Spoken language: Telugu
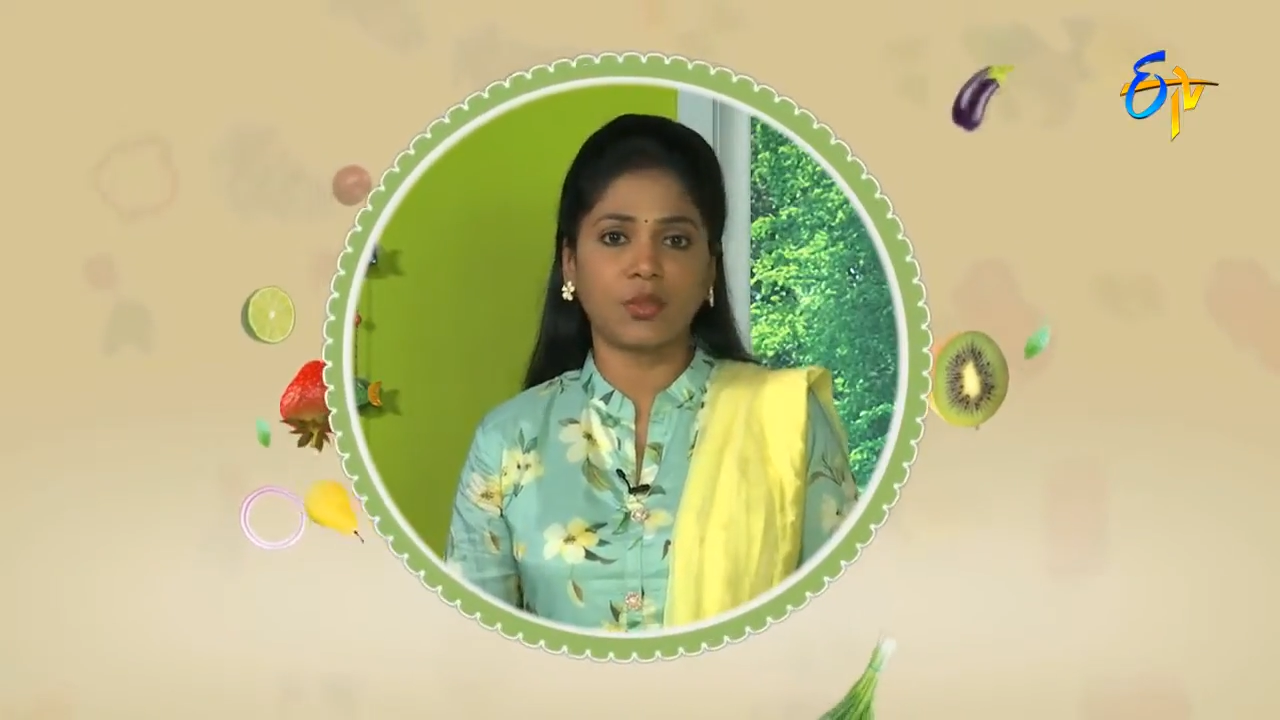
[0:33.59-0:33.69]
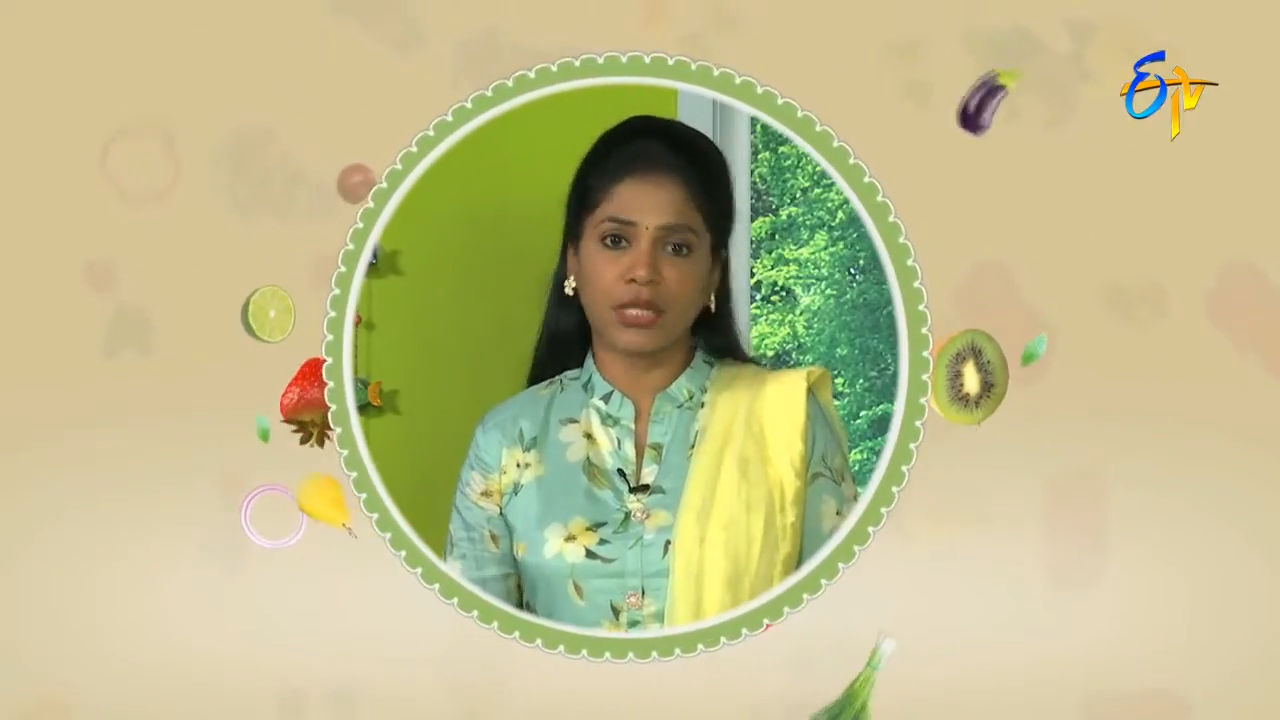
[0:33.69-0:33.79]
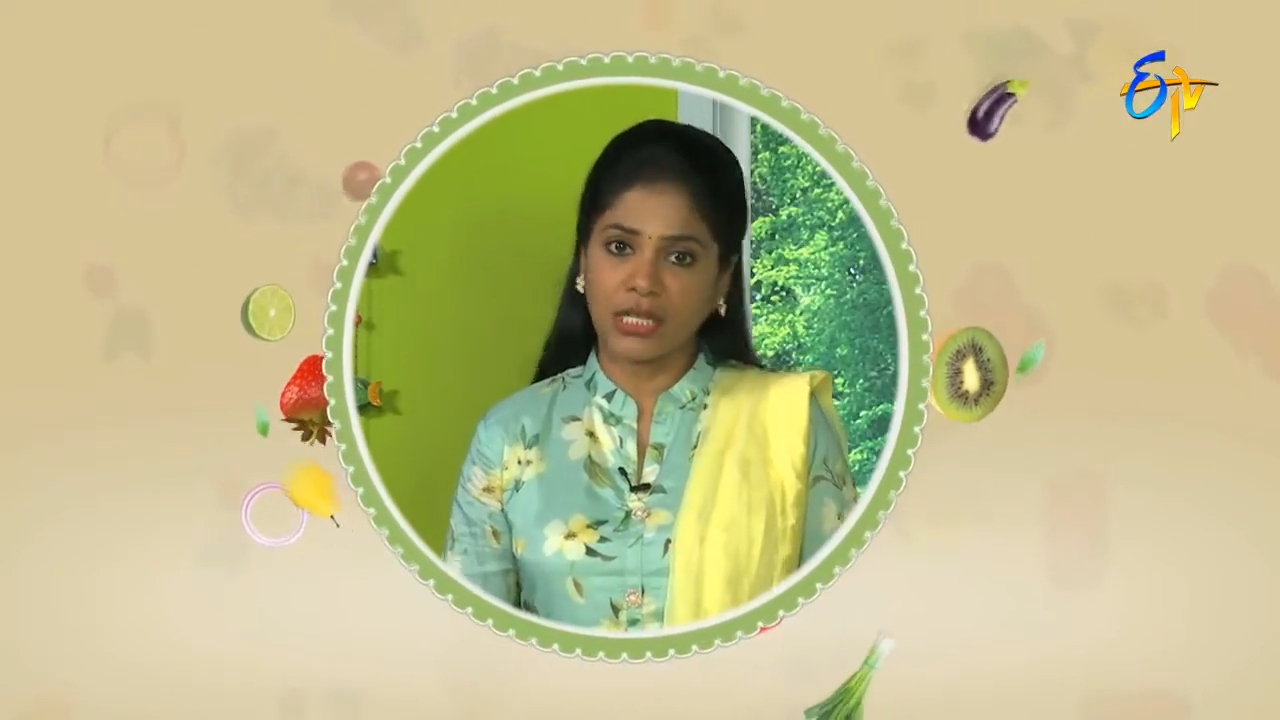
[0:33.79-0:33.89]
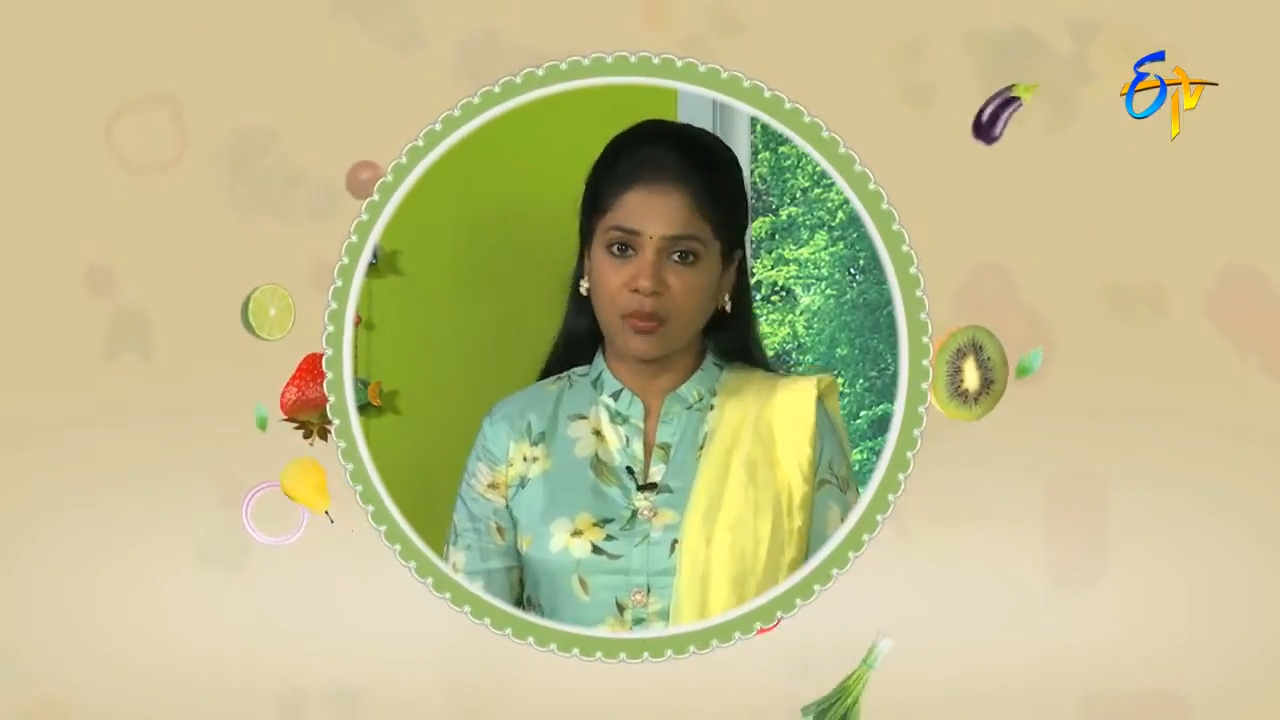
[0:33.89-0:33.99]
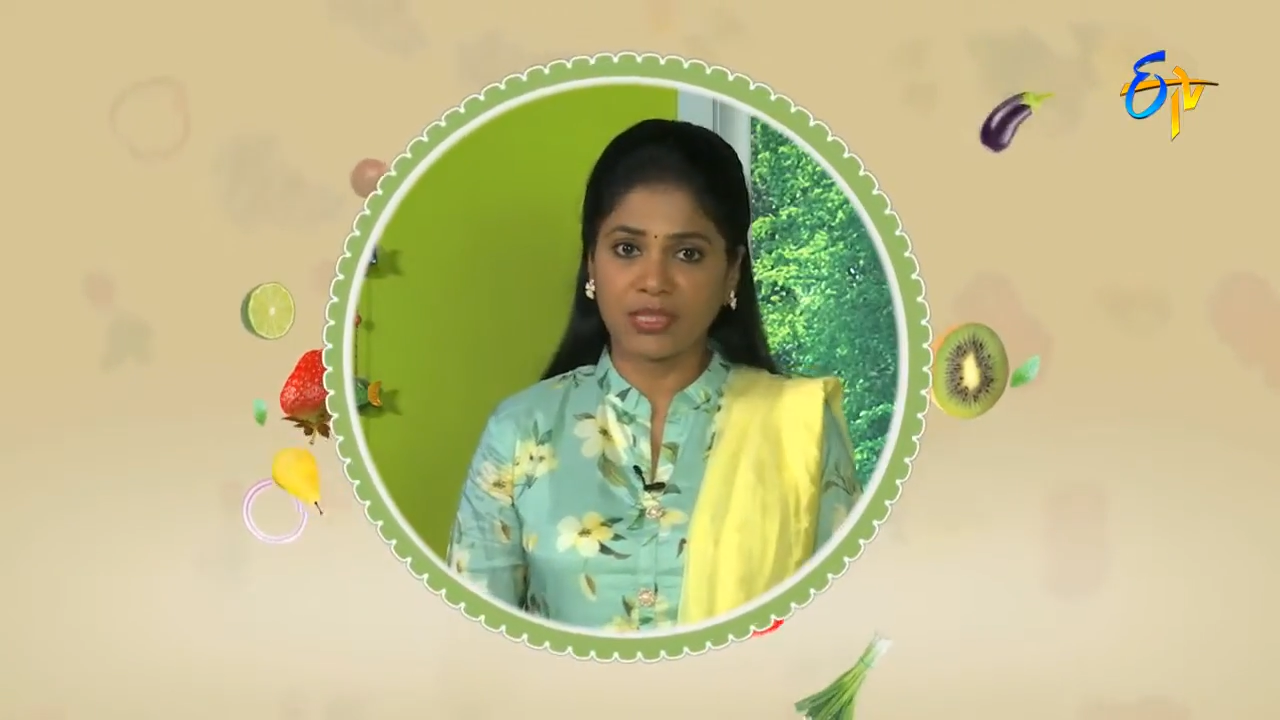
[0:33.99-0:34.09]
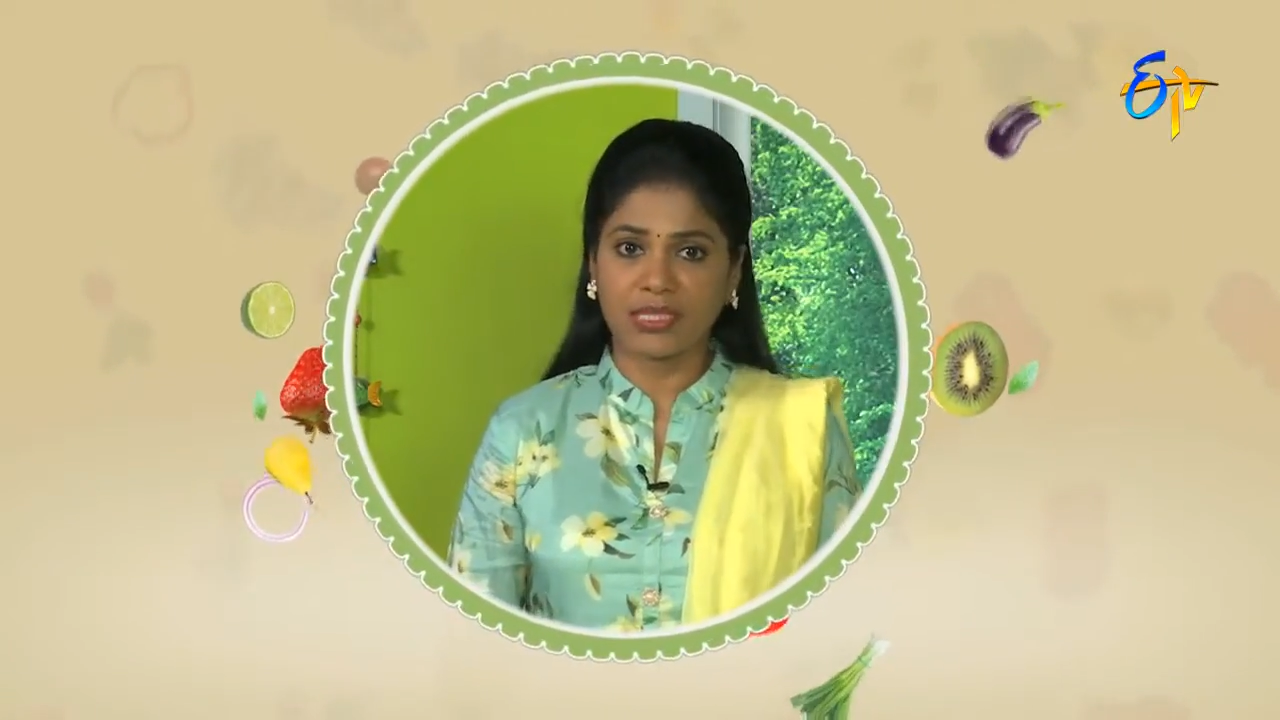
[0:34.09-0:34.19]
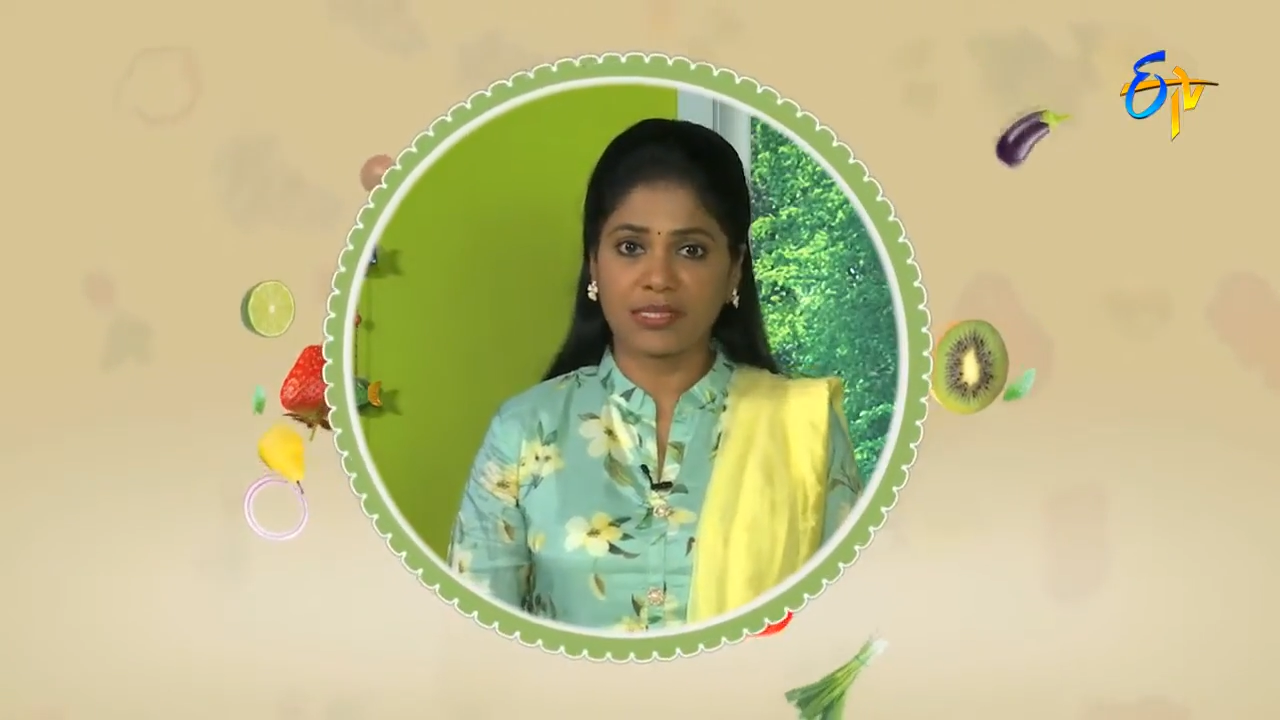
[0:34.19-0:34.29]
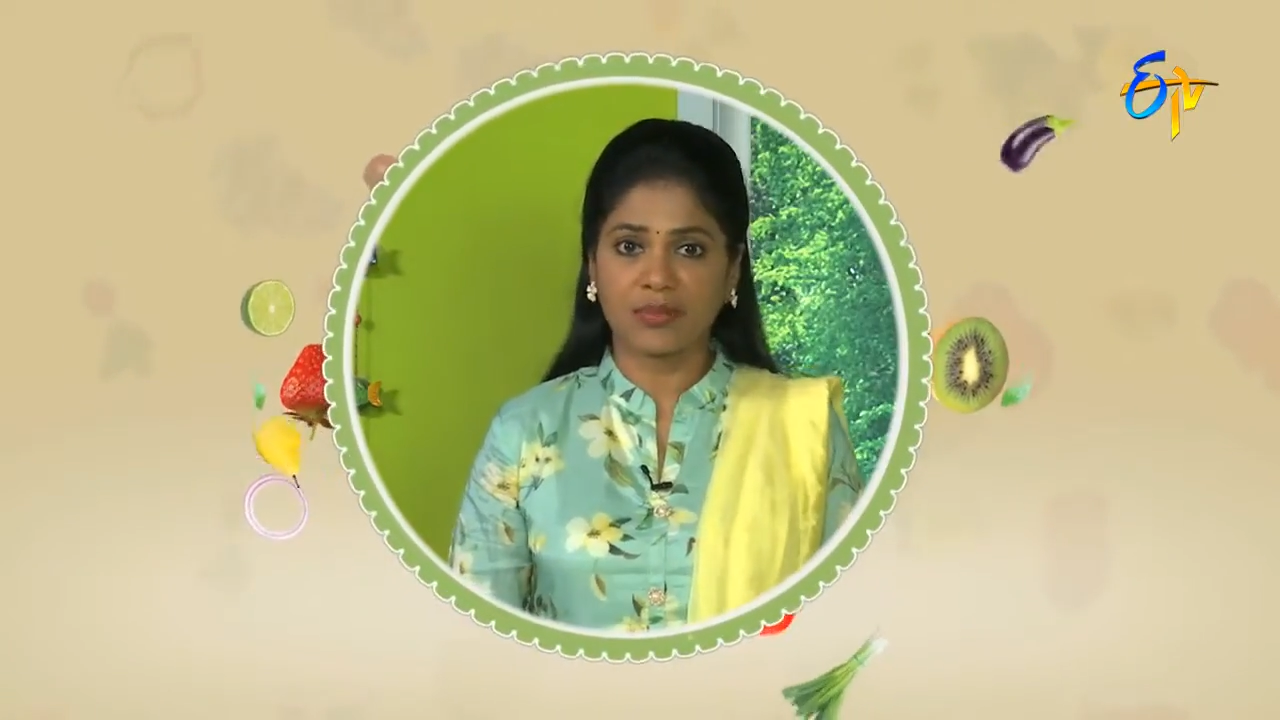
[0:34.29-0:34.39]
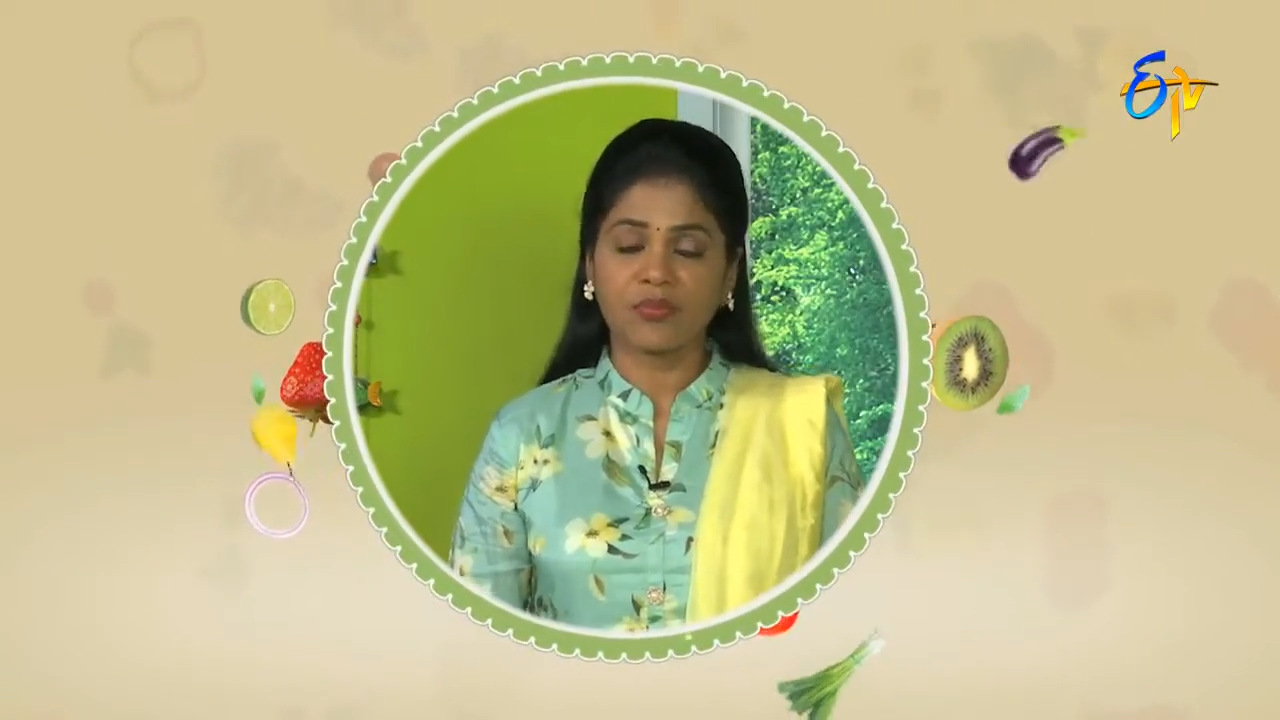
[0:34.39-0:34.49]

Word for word: ప్రోటీన్ ఆప్షన్స్